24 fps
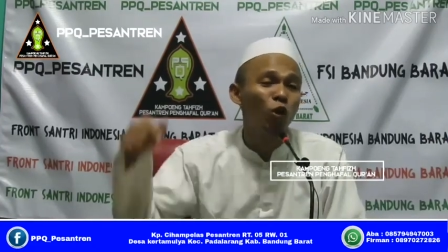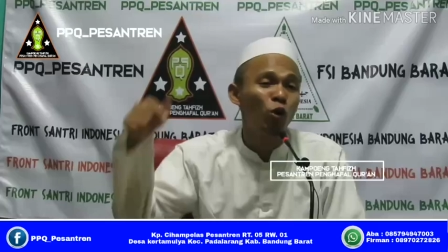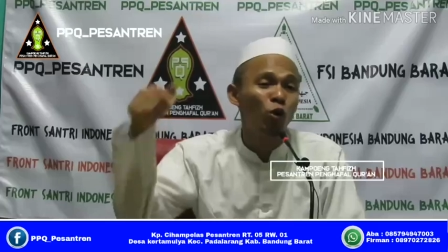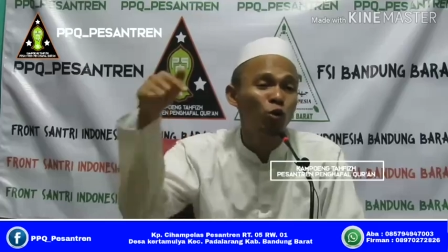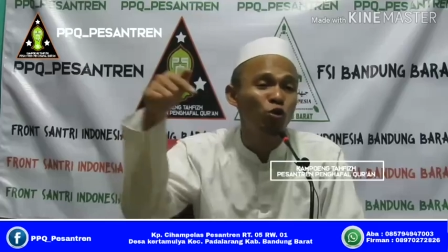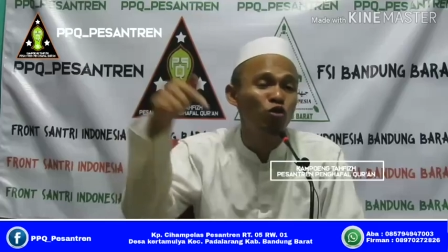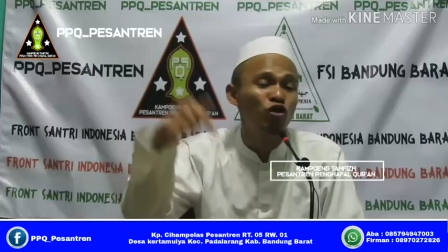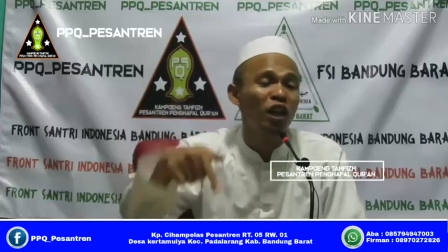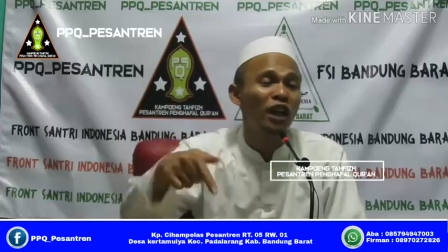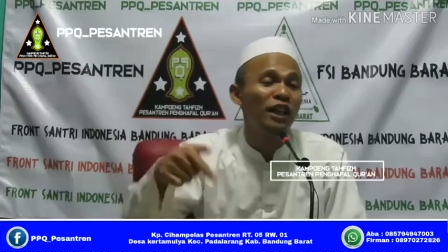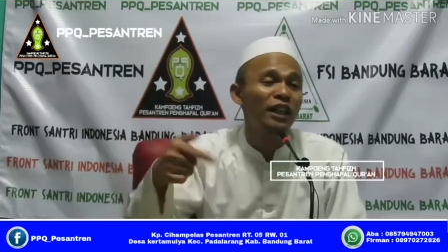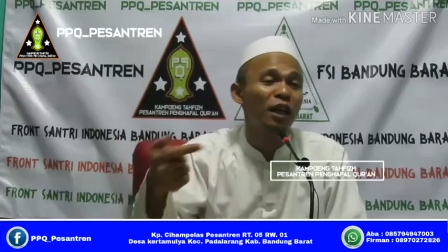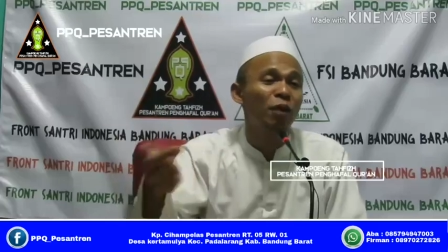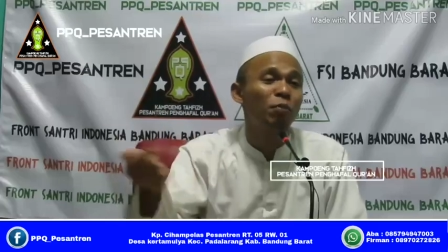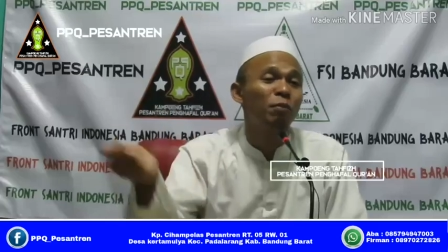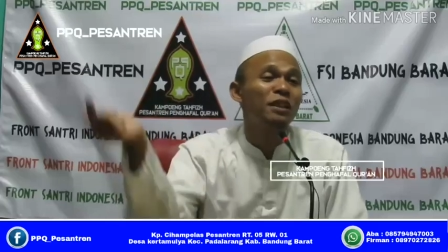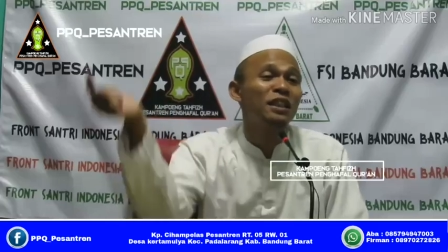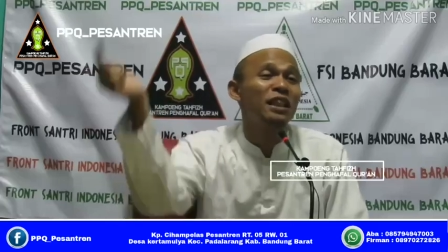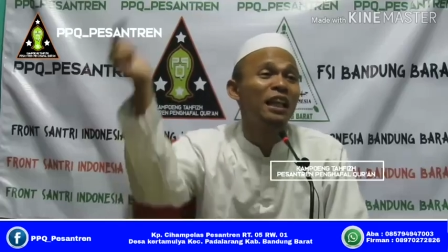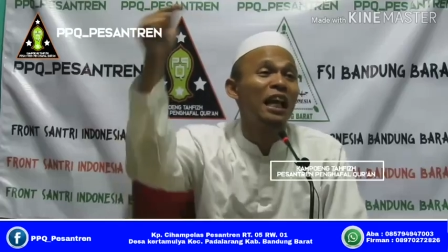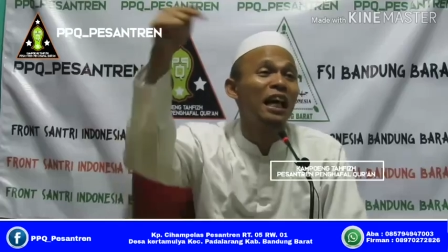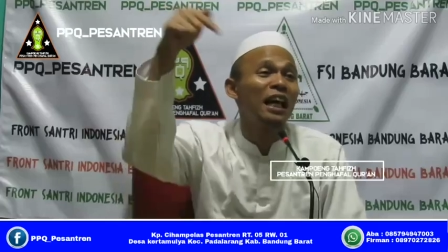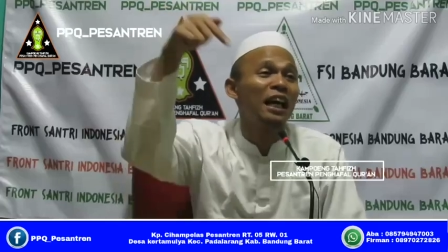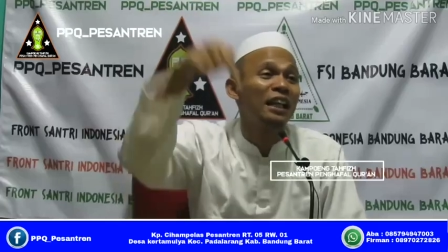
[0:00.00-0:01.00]
hujah yang
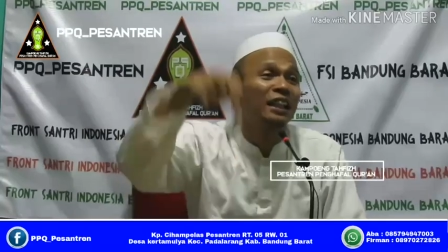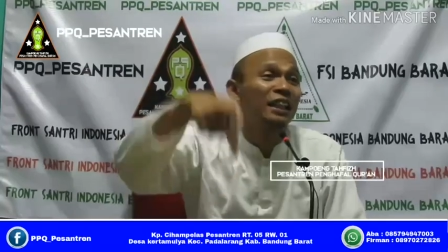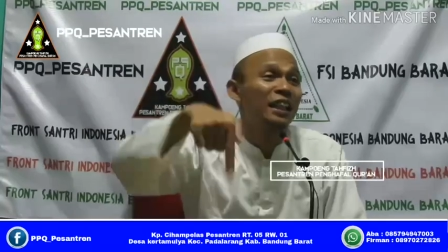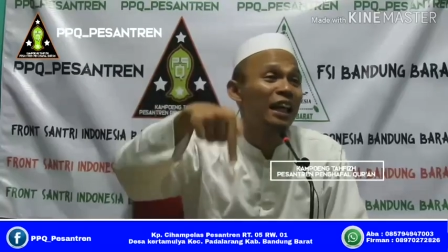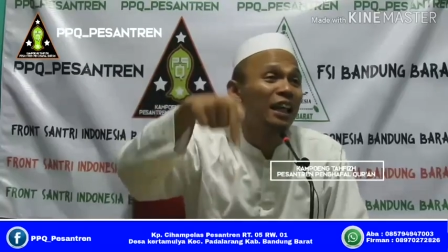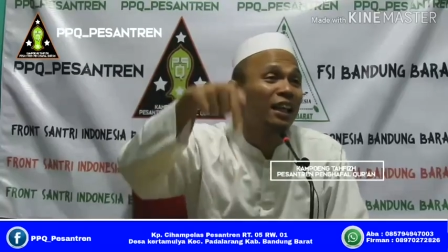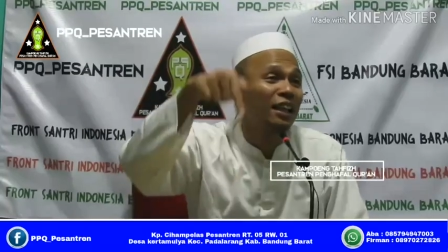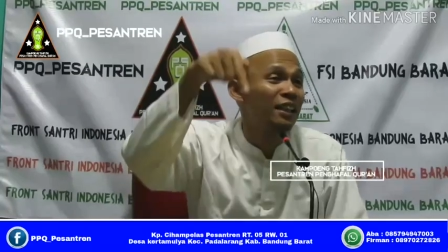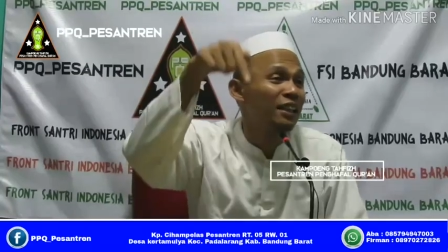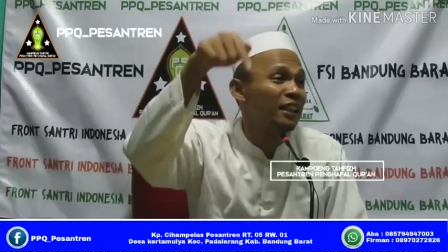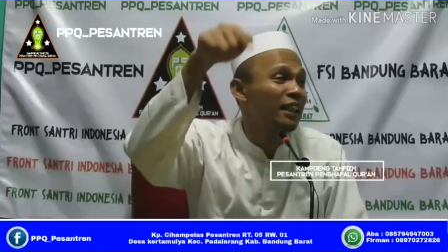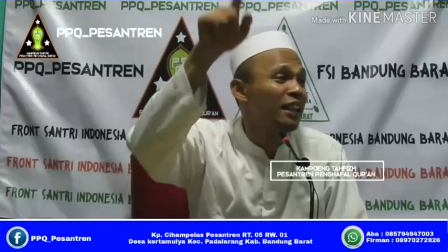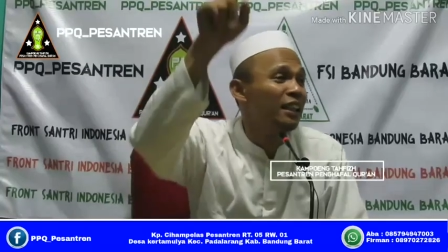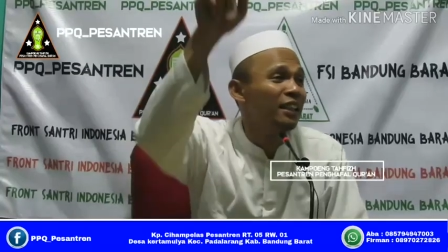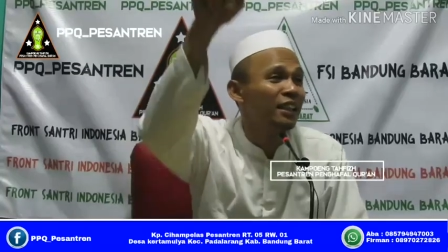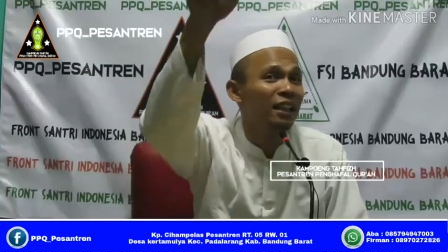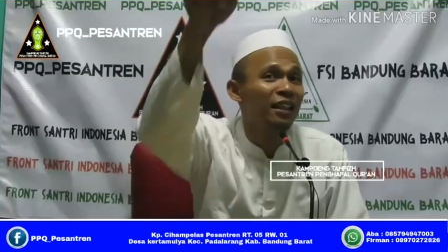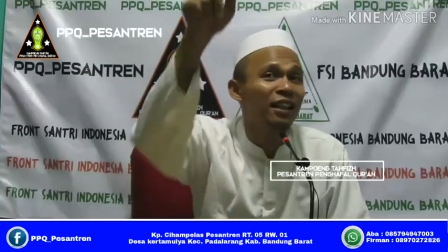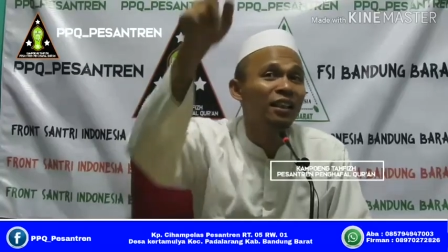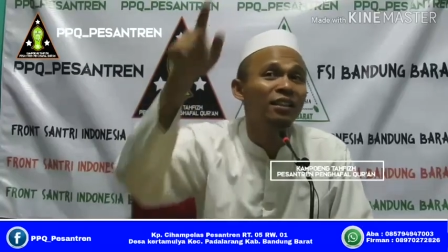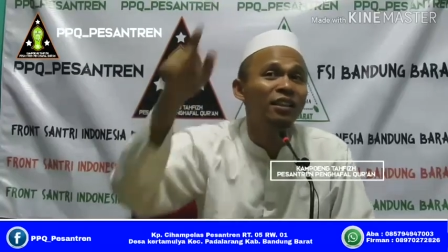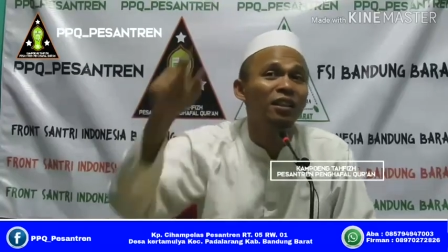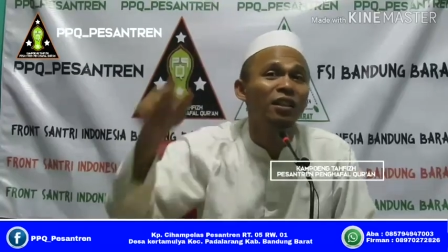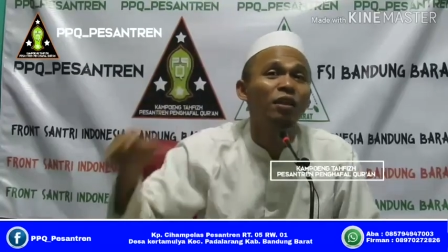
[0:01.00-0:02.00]
mencelakakan kita
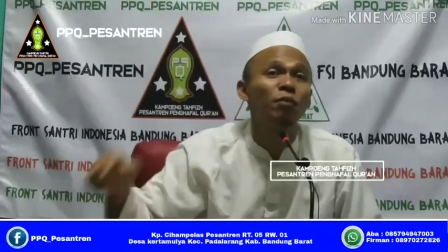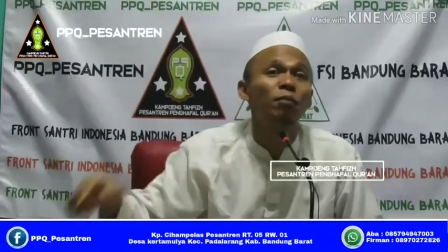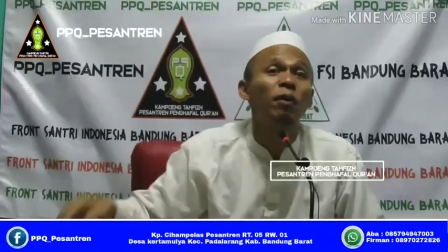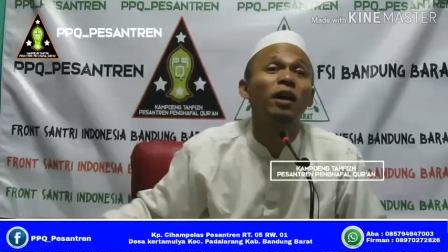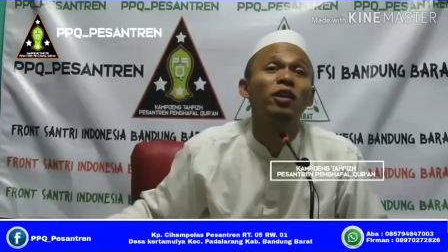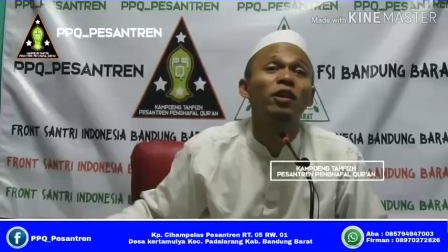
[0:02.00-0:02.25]
nanti di